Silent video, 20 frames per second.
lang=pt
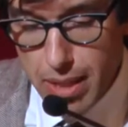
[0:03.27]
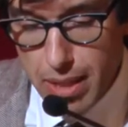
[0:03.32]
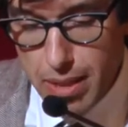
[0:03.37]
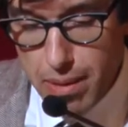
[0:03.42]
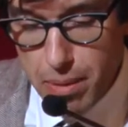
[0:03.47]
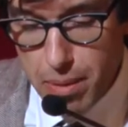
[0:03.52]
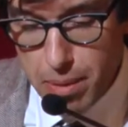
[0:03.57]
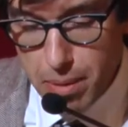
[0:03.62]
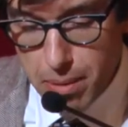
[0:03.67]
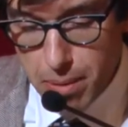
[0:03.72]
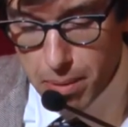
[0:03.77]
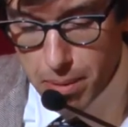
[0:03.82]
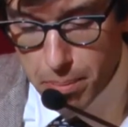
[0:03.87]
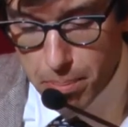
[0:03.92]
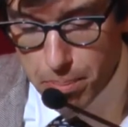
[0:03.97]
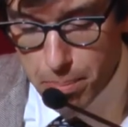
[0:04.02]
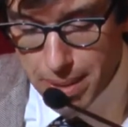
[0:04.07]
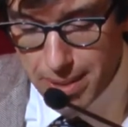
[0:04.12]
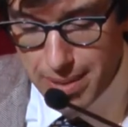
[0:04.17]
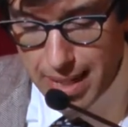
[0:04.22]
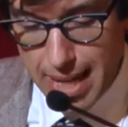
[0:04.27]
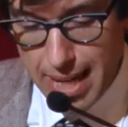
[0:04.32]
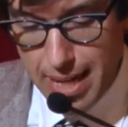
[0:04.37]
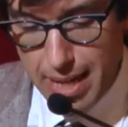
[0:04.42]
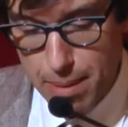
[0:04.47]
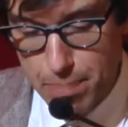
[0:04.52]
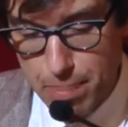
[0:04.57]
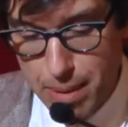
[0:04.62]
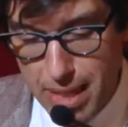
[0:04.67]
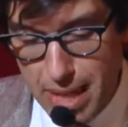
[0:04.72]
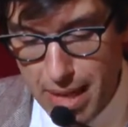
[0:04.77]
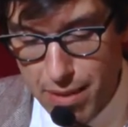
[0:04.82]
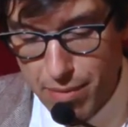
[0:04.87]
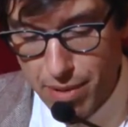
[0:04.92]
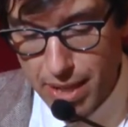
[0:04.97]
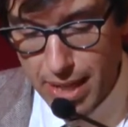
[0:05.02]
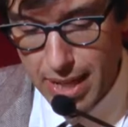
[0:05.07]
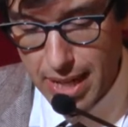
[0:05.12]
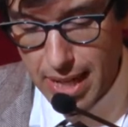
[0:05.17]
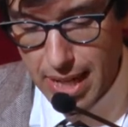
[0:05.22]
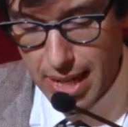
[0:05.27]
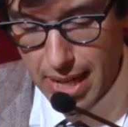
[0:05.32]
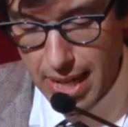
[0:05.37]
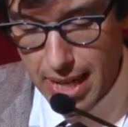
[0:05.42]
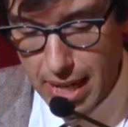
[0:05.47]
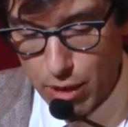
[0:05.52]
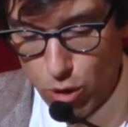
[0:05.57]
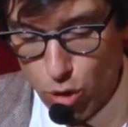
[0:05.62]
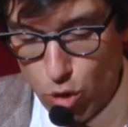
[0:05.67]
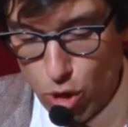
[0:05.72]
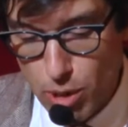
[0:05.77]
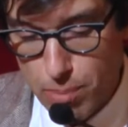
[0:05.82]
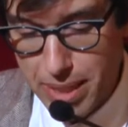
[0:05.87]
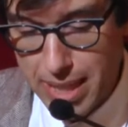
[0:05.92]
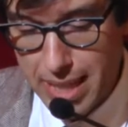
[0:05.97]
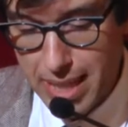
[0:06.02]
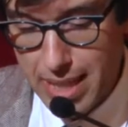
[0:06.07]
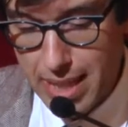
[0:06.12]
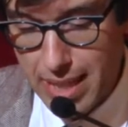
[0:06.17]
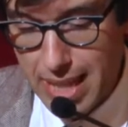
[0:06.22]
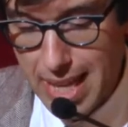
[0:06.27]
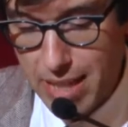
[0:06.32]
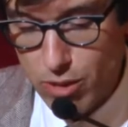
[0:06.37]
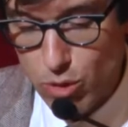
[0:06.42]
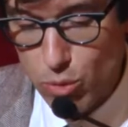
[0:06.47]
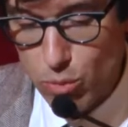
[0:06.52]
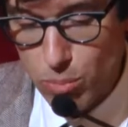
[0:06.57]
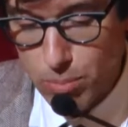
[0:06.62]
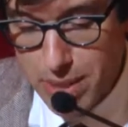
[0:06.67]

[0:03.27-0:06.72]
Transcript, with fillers: eh, passar a palavra à, à doutora Maria Calado,